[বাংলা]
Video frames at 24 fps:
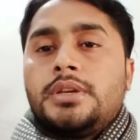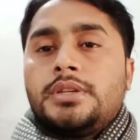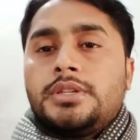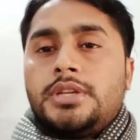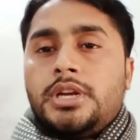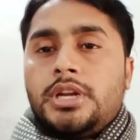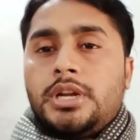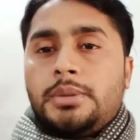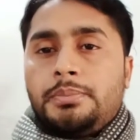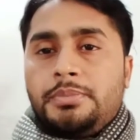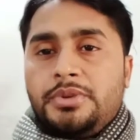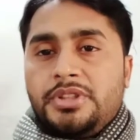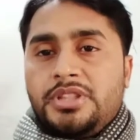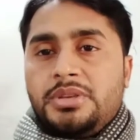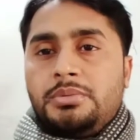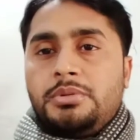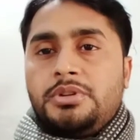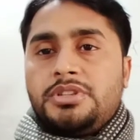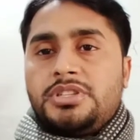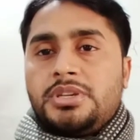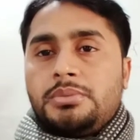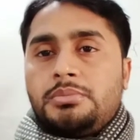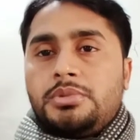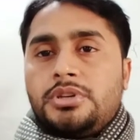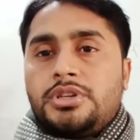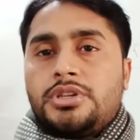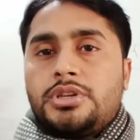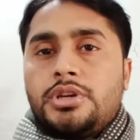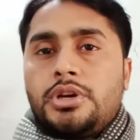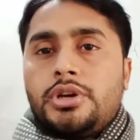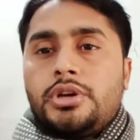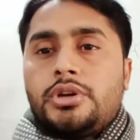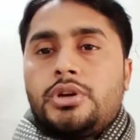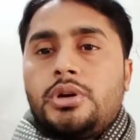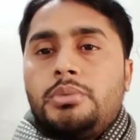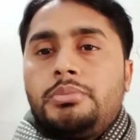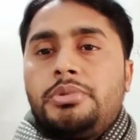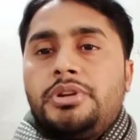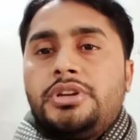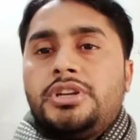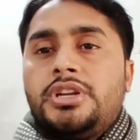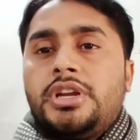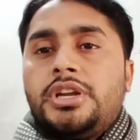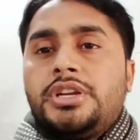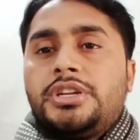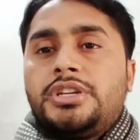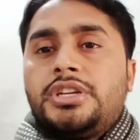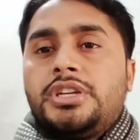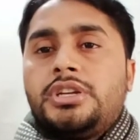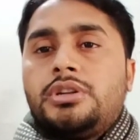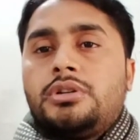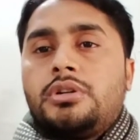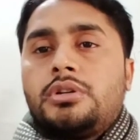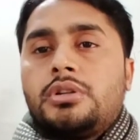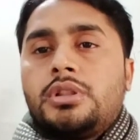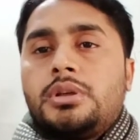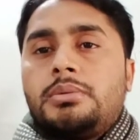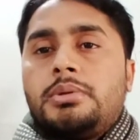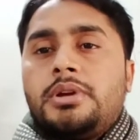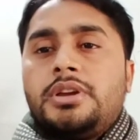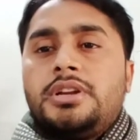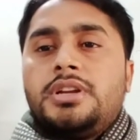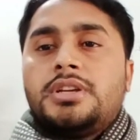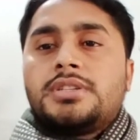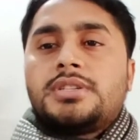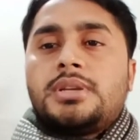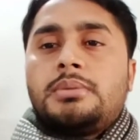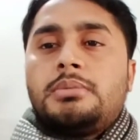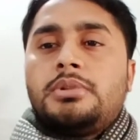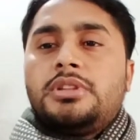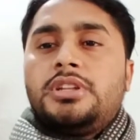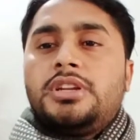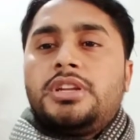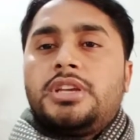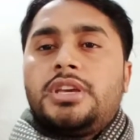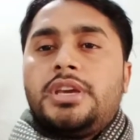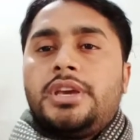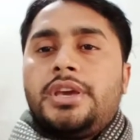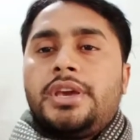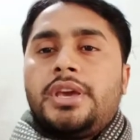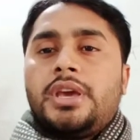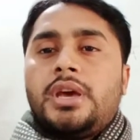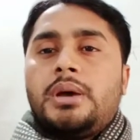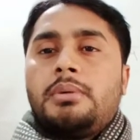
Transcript: সারা পৃথিবীর যে বিষয় কোভিড নাইন্টিন করোনা ভাইরাস আমাদেরকে